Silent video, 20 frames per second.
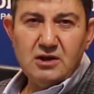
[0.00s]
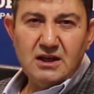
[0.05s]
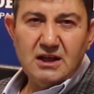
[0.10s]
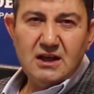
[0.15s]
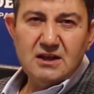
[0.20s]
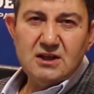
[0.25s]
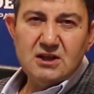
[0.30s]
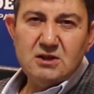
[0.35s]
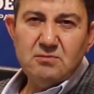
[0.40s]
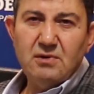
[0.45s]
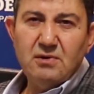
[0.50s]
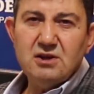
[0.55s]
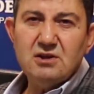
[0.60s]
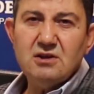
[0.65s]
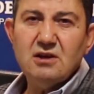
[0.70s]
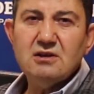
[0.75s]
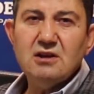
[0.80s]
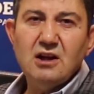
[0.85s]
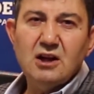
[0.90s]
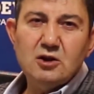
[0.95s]
Herkes için
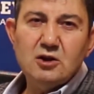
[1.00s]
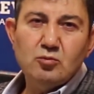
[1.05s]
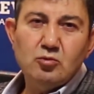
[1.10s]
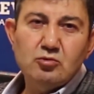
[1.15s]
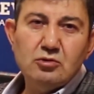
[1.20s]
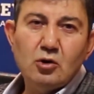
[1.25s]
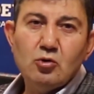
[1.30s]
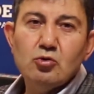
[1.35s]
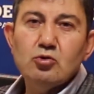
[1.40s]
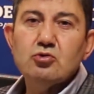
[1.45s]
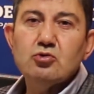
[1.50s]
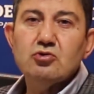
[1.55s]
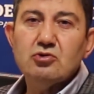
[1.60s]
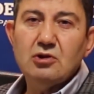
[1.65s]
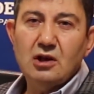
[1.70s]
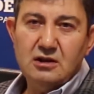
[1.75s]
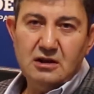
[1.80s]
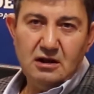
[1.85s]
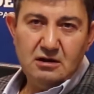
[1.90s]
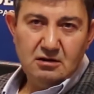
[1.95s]
açıklasalardı bunlar olurdu
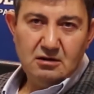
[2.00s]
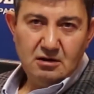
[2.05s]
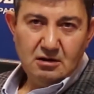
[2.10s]
zaten.